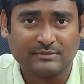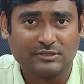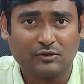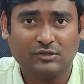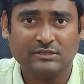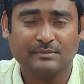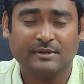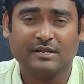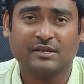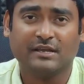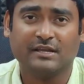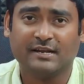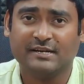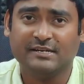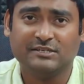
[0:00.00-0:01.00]
సంస్థల నుంచి
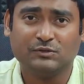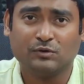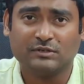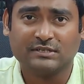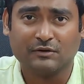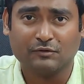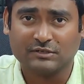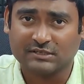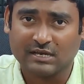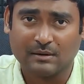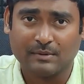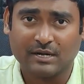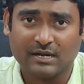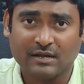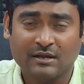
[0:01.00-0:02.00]
మనకి క్రెడిట్ స్కోర్స్ అని
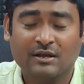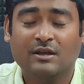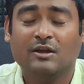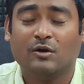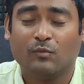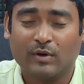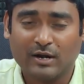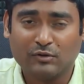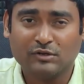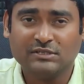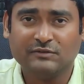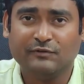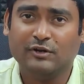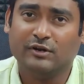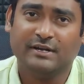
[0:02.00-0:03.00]
వస్తాయన్నమాట వాటి
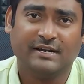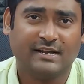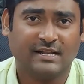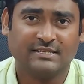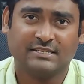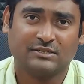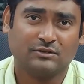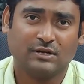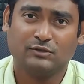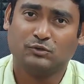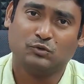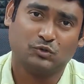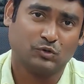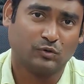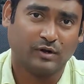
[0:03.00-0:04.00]
గురించి వీడియో డీటెయిల్ చేస్తారో
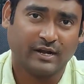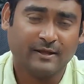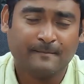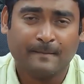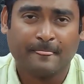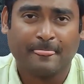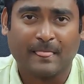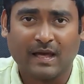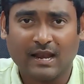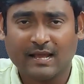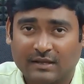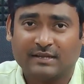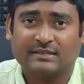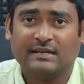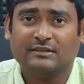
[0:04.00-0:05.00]
అది చూసుకోండి
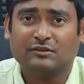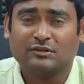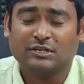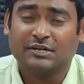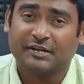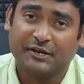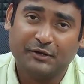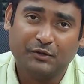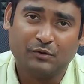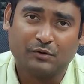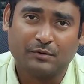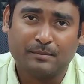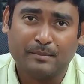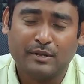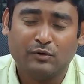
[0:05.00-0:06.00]
ఇక దాని తర్వాత
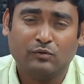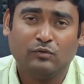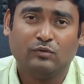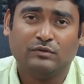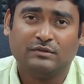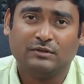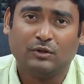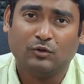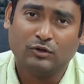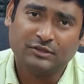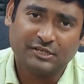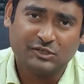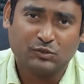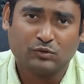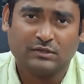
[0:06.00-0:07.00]
టెన్యూర్ మీరు
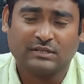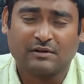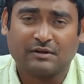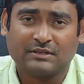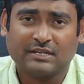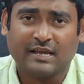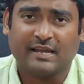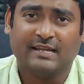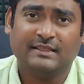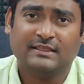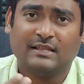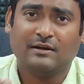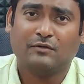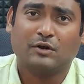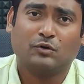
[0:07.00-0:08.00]
లోన్ తీసుకున్న తర్వాత
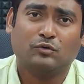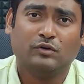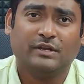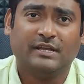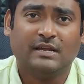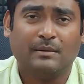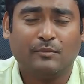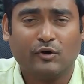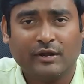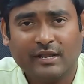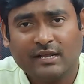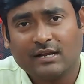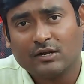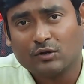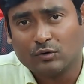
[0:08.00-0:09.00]
ఎంతవరకు ఈ
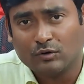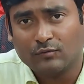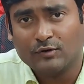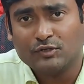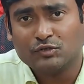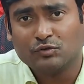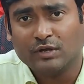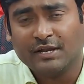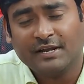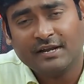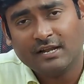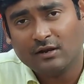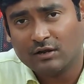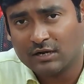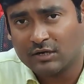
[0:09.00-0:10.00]
అమౌంట్ని కట్టుకోవచ్చు
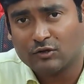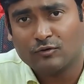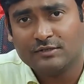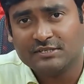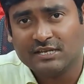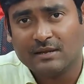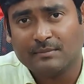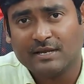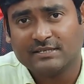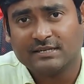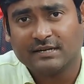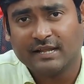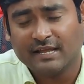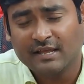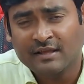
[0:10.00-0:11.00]
ఎన్ని నెలలు కట్టుకోవచ్చు
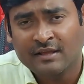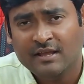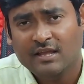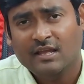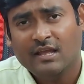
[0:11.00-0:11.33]
ఈఎంఐస్ e అంటే